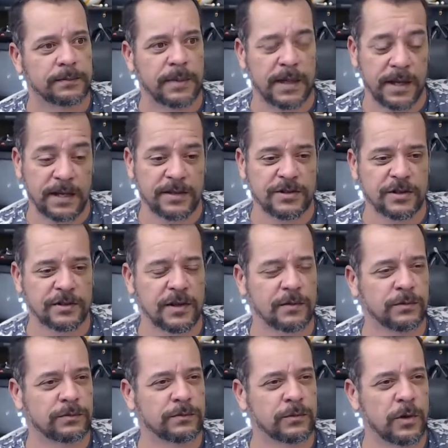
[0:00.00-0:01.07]
Pera aí, deixa eu dar
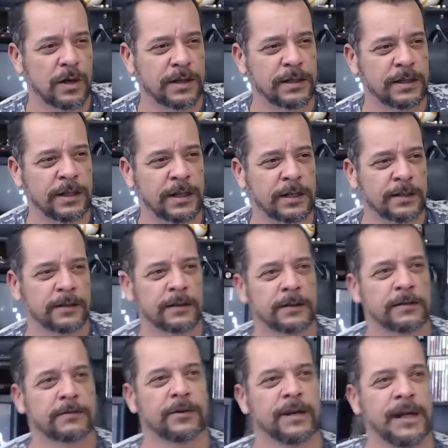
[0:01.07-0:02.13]
um toque nele.
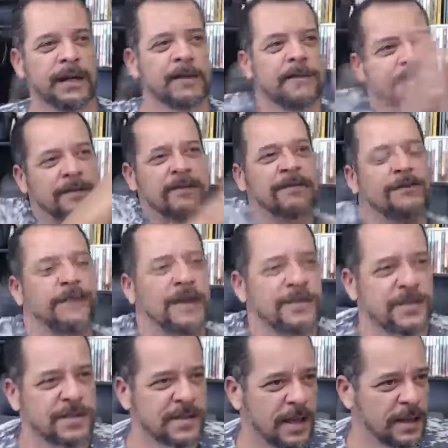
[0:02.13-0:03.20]
Foi lá,
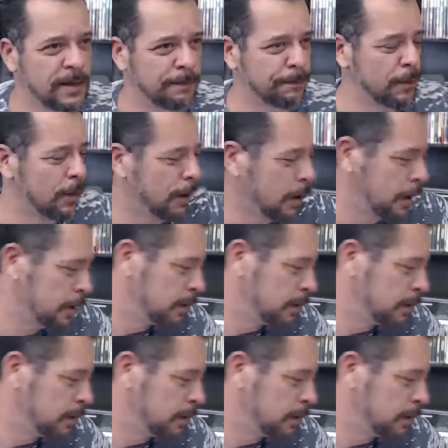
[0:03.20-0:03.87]
fecha isso aí, pô.